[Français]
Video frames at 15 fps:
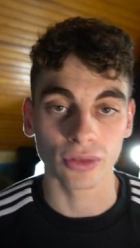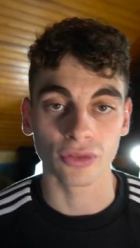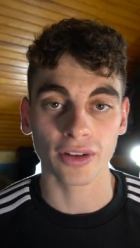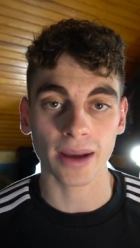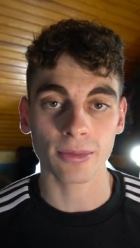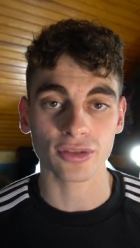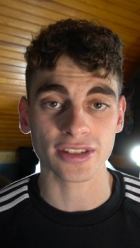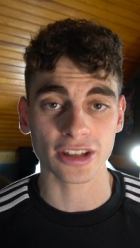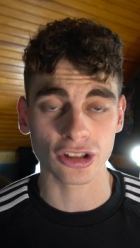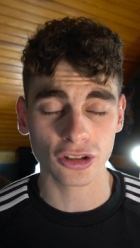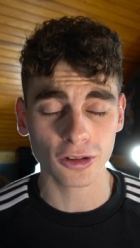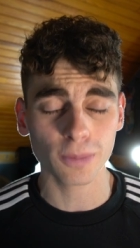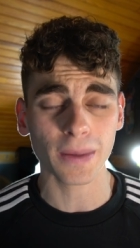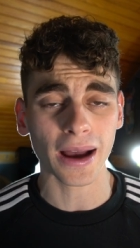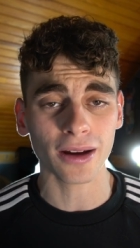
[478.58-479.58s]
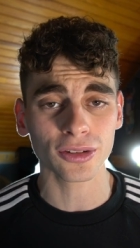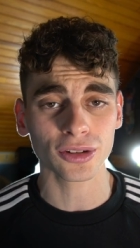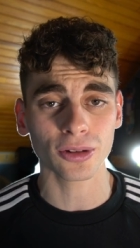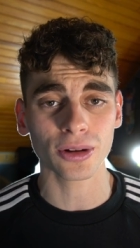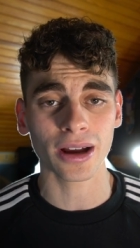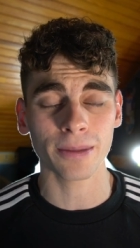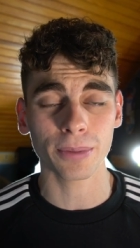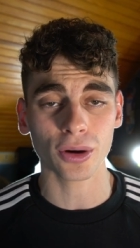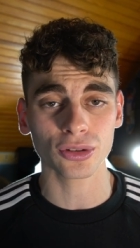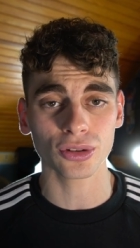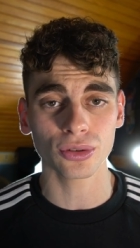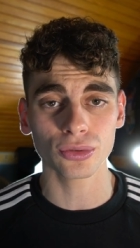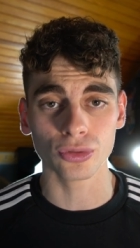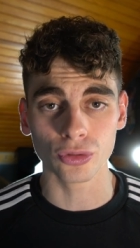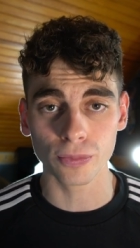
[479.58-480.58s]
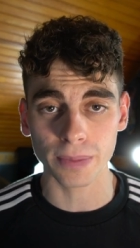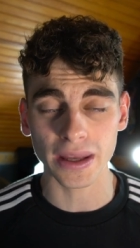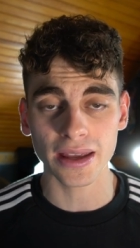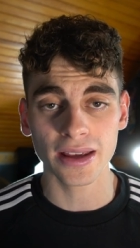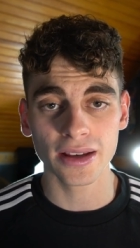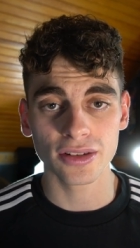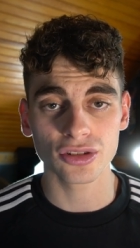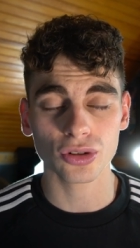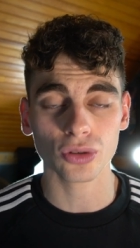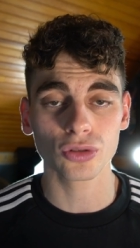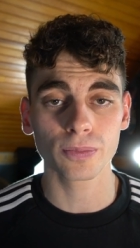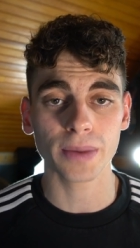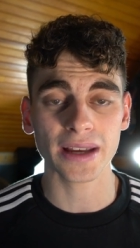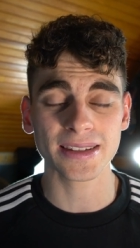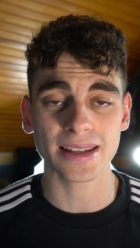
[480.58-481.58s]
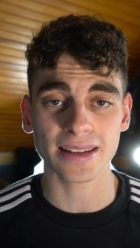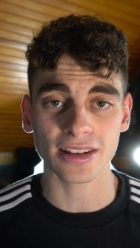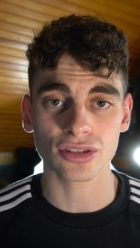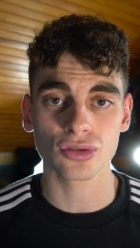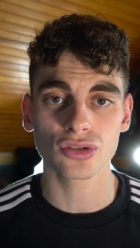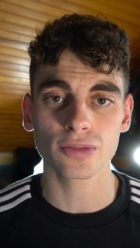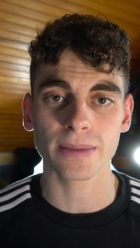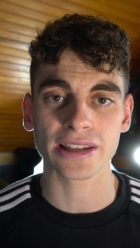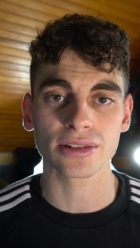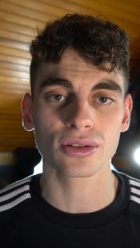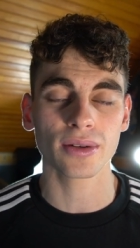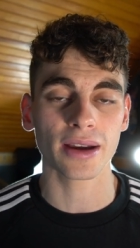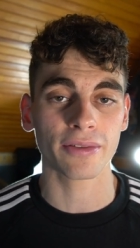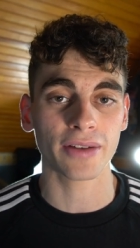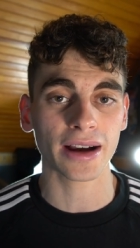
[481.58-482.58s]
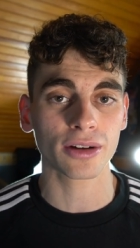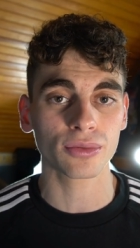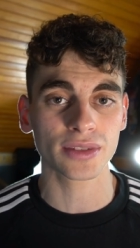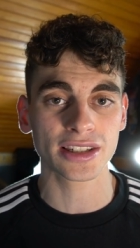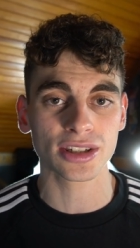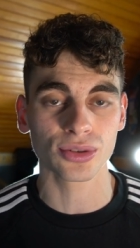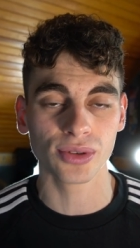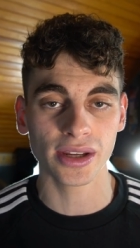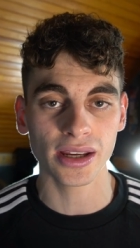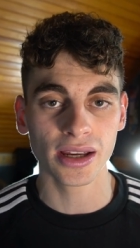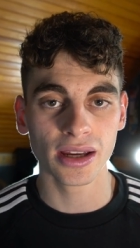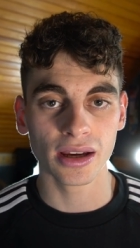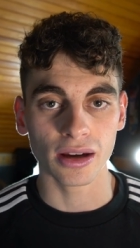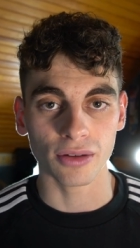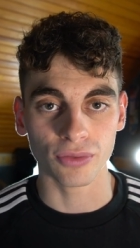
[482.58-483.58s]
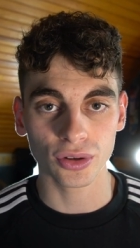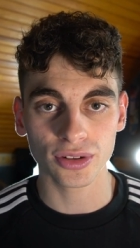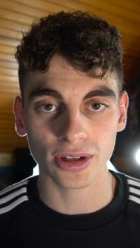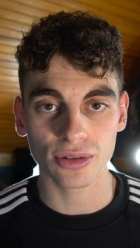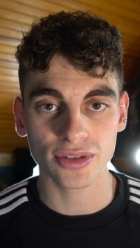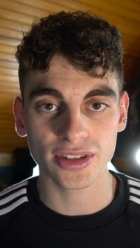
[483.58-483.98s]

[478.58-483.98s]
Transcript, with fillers: Donc vraiment, c'est super important, ne louper surtout pas cette astuce parce qu'elle va conditionner votre